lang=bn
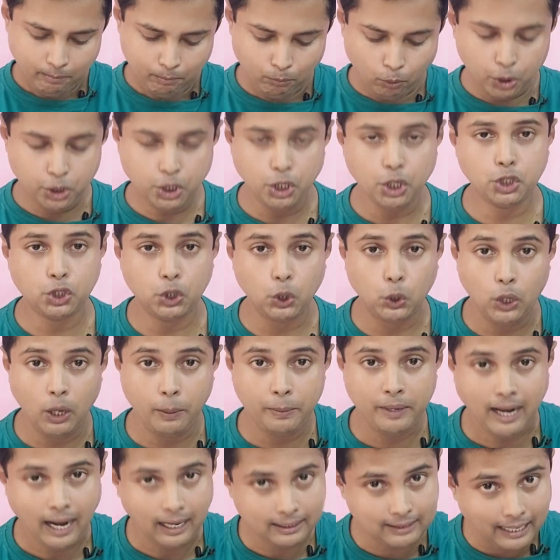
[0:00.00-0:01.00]
বৈশিষ্ট্যগুলো
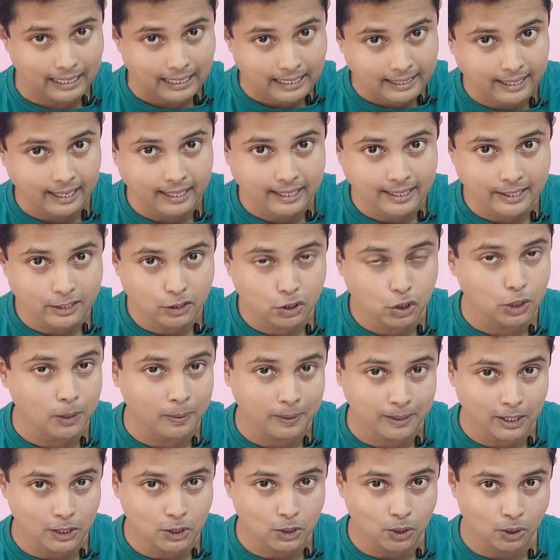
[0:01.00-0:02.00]
আমি খাতায় লিখে নিয়ে এসেছি
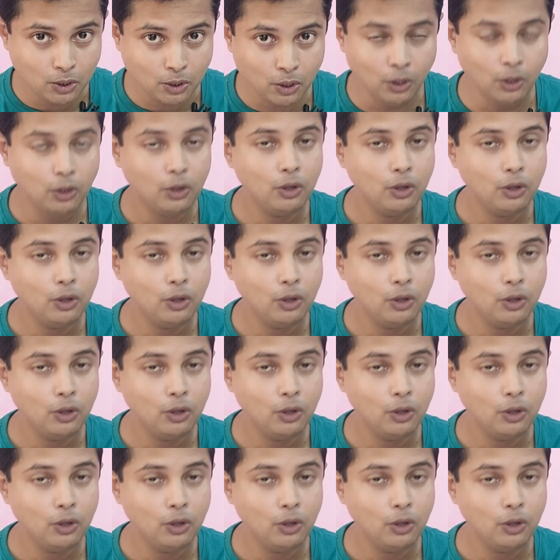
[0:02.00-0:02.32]
তোমাদের জন্য